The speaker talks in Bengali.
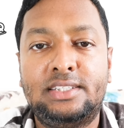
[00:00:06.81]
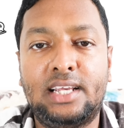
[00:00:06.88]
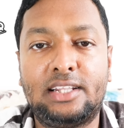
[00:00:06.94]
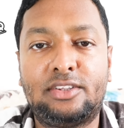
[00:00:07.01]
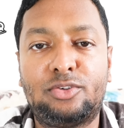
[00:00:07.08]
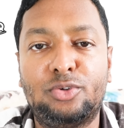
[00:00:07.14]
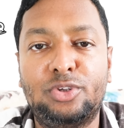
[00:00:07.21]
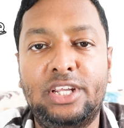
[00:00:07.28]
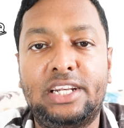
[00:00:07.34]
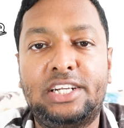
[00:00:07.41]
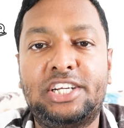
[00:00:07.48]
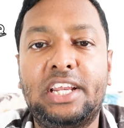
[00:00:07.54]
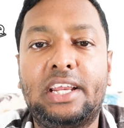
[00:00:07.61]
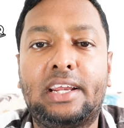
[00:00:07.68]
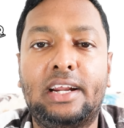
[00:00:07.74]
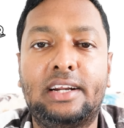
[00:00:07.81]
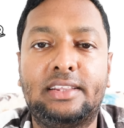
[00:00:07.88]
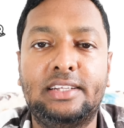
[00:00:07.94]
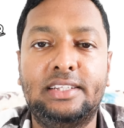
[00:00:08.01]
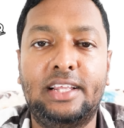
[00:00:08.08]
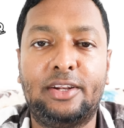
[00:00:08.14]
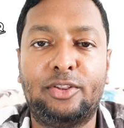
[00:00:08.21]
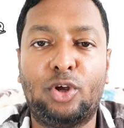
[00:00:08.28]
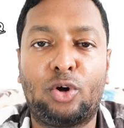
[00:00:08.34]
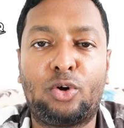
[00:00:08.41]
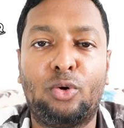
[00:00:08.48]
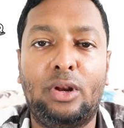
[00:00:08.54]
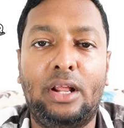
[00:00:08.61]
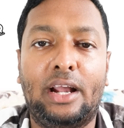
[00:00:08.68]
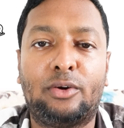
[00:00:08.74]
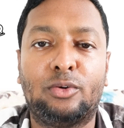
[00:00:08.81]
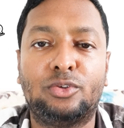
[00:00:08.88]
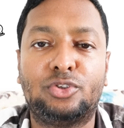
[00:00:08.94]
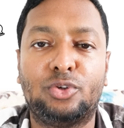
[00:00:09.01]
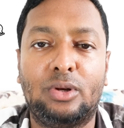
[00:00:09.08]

ছাত্রদের শিক্ষার্থীদের দখলে এখন